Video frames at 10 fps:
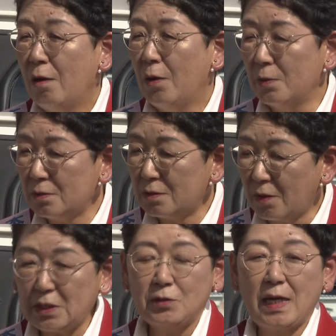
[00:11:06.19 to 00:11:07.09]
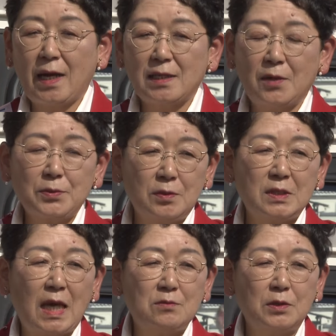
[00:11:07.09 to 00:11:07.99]
本当に豊かな福井
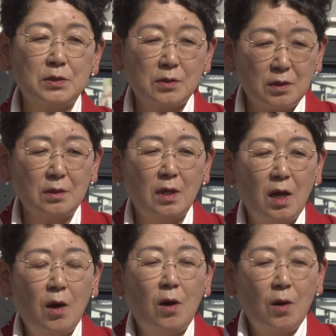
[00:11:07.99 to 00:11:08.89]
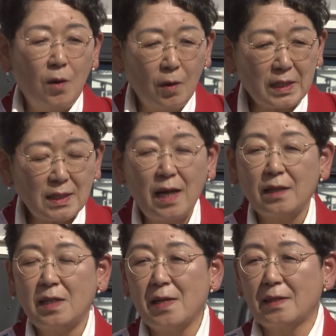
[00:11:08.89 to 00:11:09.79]
県を作る大きな
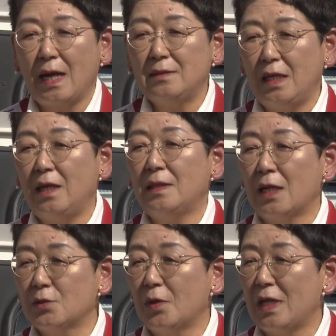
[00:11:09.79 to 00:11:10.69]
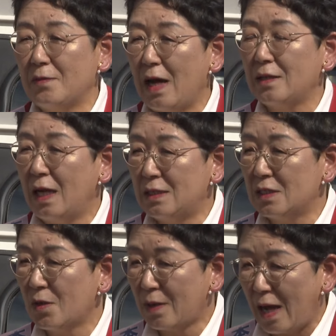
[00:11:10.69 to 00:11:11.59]
転換になるのではないで
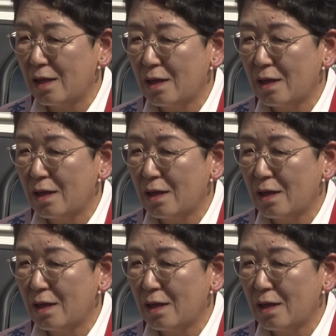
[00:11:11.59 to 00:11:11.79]
しょうか。